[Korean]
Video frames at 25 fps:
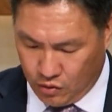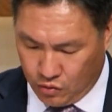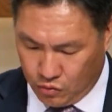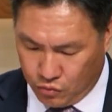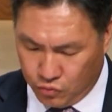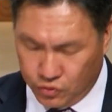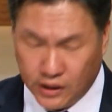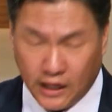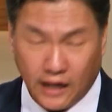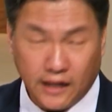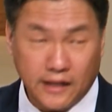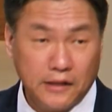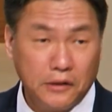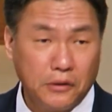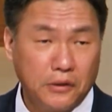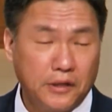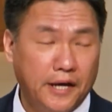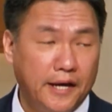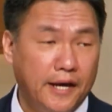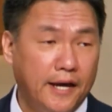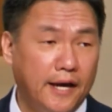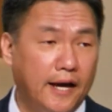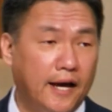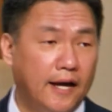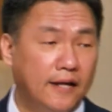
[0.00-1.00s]
우리가 그렇게
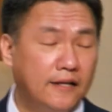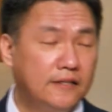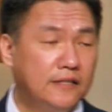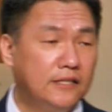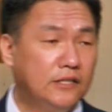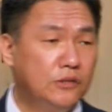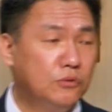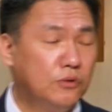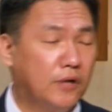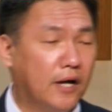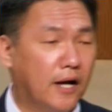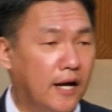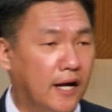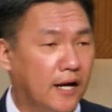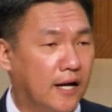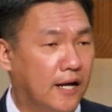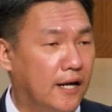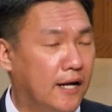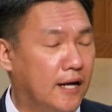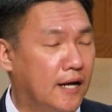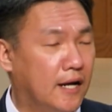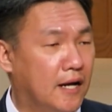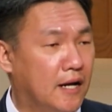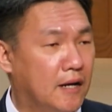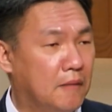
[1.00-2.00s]
해야 하는
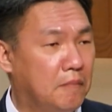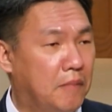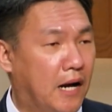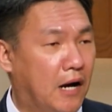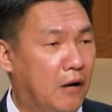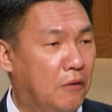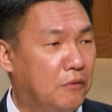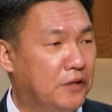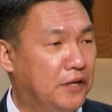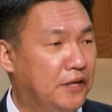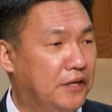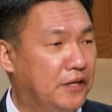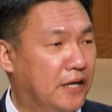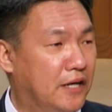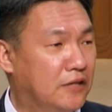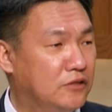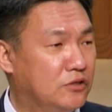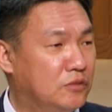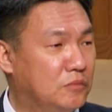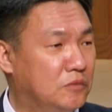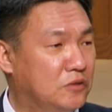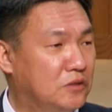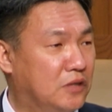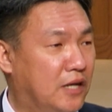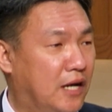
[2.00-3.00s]
이유가 바울이
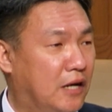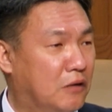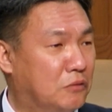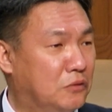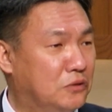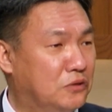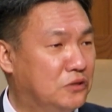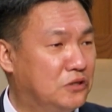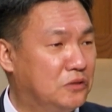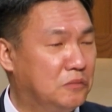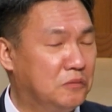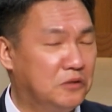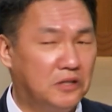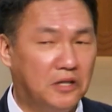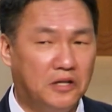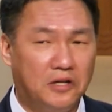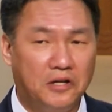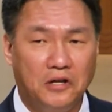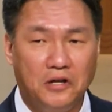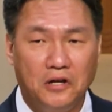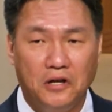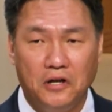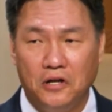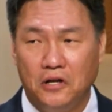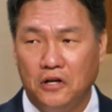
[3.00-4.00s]
얘기하고 있습니다.
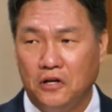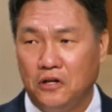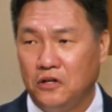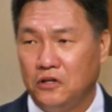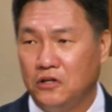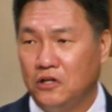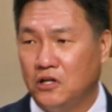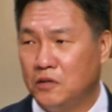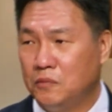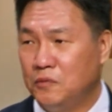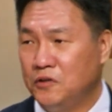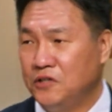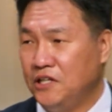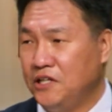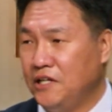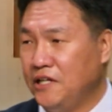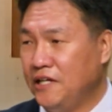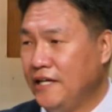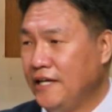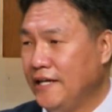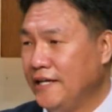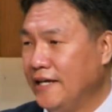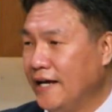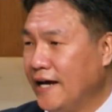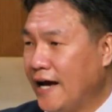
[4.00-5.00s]

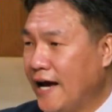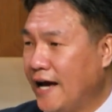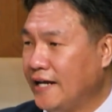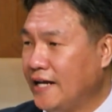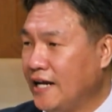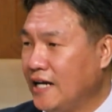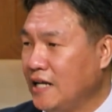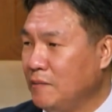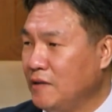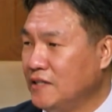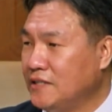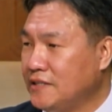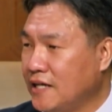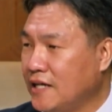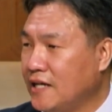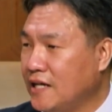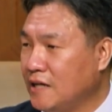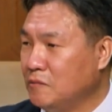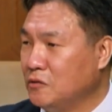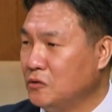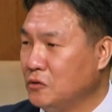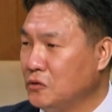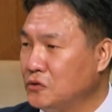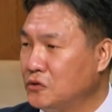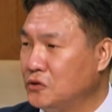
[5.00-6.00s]
여러분이 하나님의
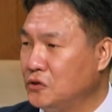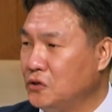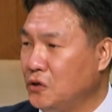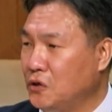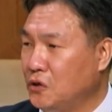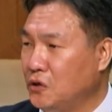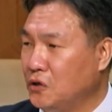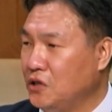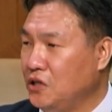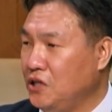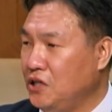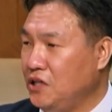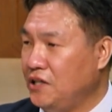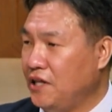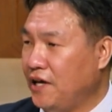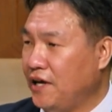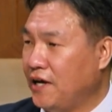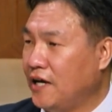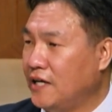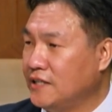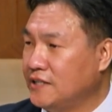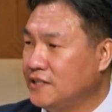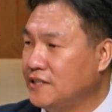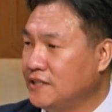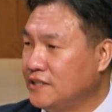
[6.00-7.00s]
사람으로서 이 네
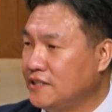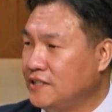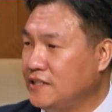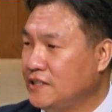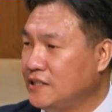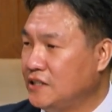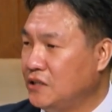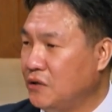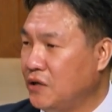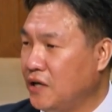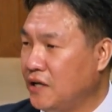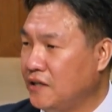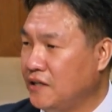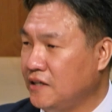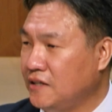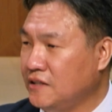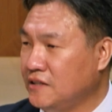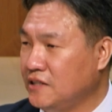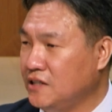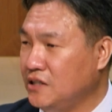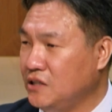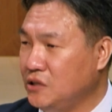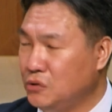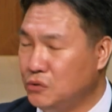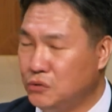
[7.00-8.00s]
가지를 지켜야
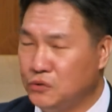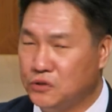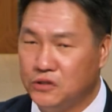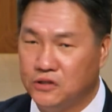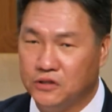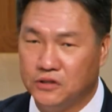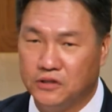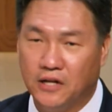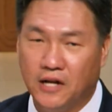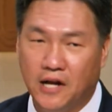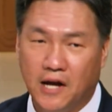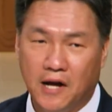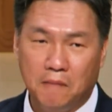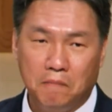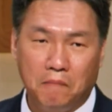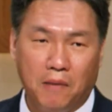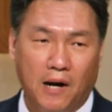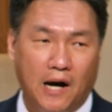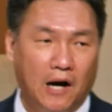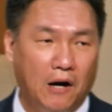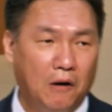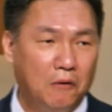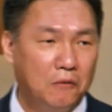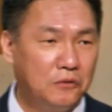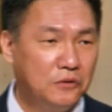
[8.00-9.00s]
되는 이유를
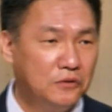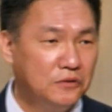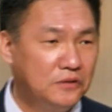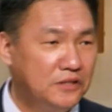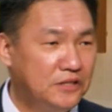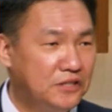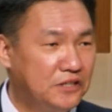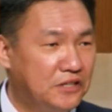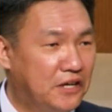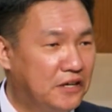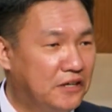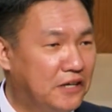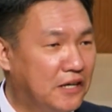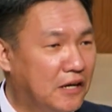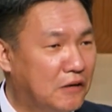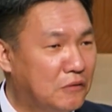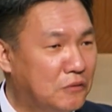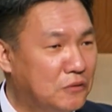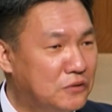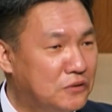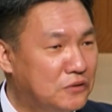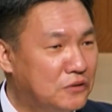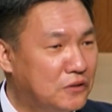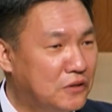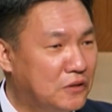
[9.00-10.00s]
바울은 얘기하고
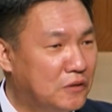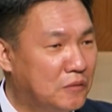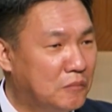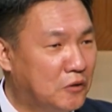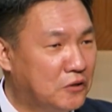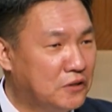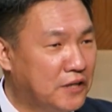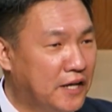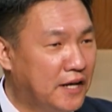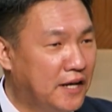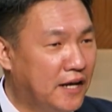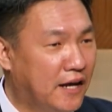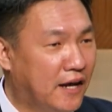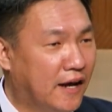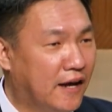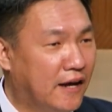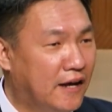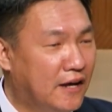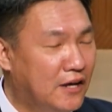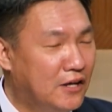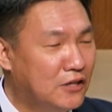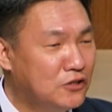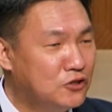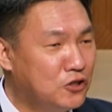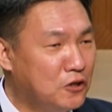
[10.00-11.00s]
있어요. 뭐냐?
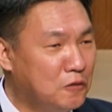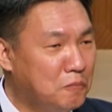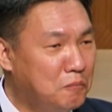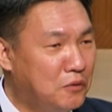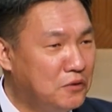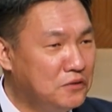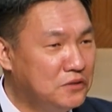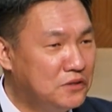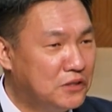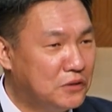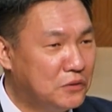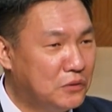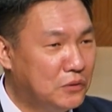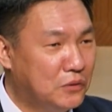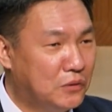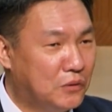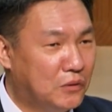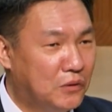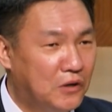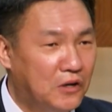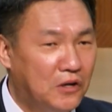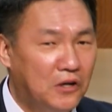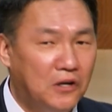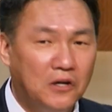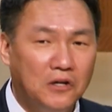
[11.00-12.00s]
첫
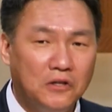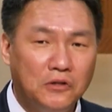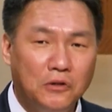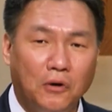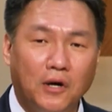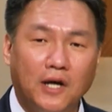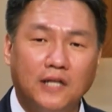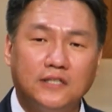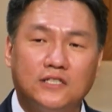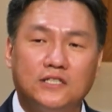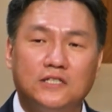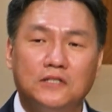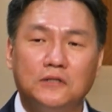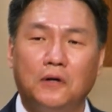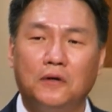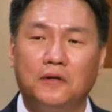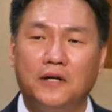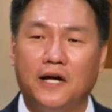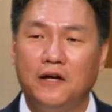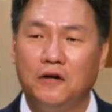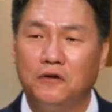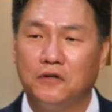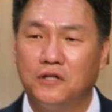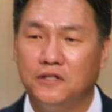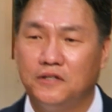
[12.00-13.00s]
번째로 너가
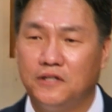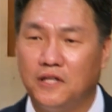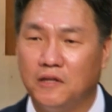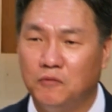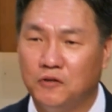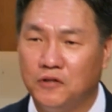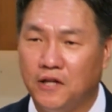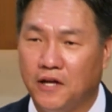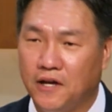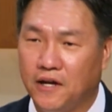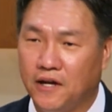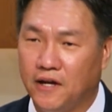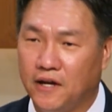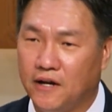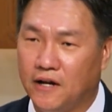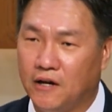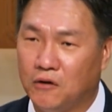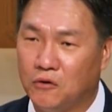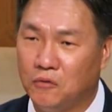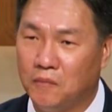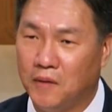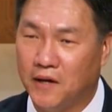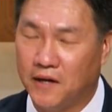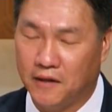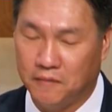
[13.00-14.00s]
증언하였기 때문에
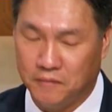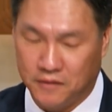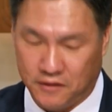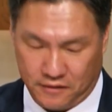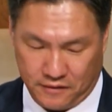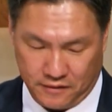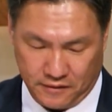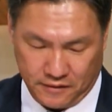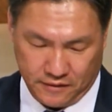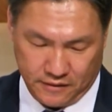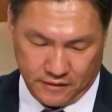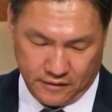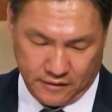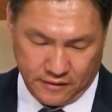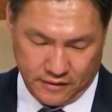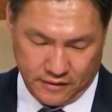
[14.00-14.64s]
라고 말합니다.